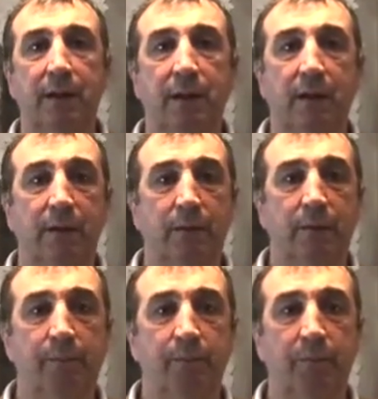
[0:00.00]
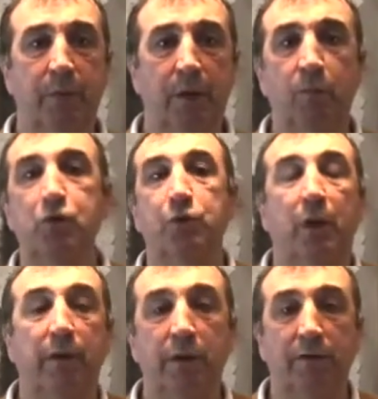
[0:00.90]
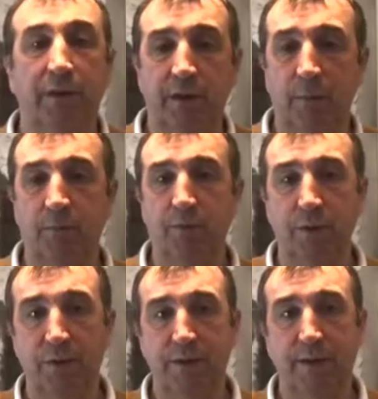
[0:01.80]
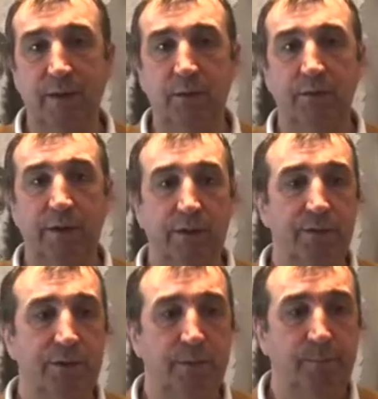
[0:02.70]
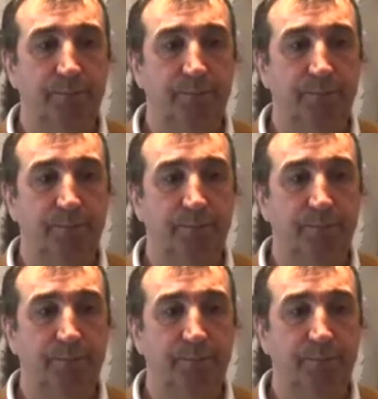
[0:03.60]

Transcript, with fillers: Et, euh, et moi, je travaille, en fait, il y a plusieurs styles de voyance.